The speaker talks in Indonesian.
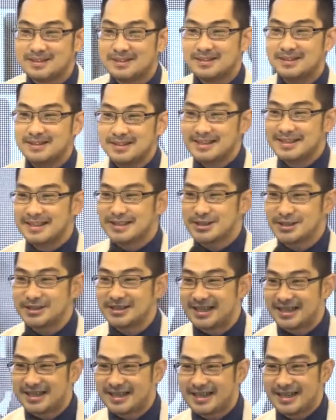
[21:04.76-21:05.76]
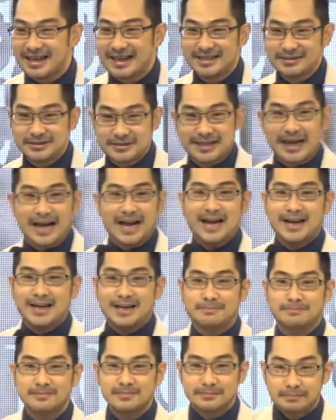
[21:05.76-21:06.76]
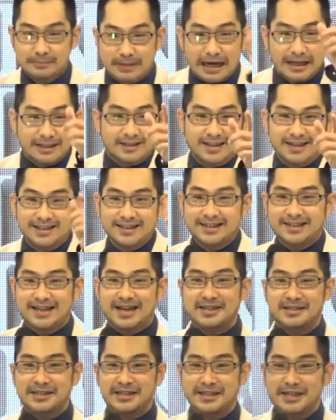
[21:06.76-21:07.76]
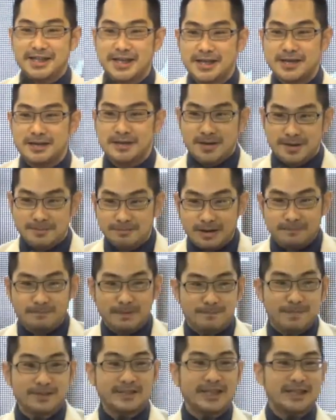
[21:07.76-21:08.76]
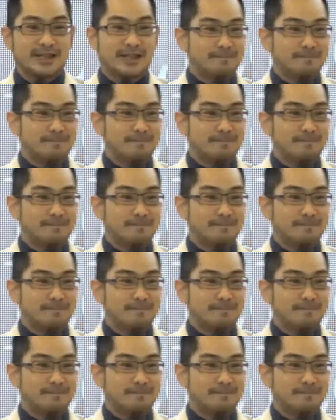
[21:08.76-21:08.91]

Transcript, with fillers: Iya saudara, ah, salib. Datang dan hadiri Bapak Pendeta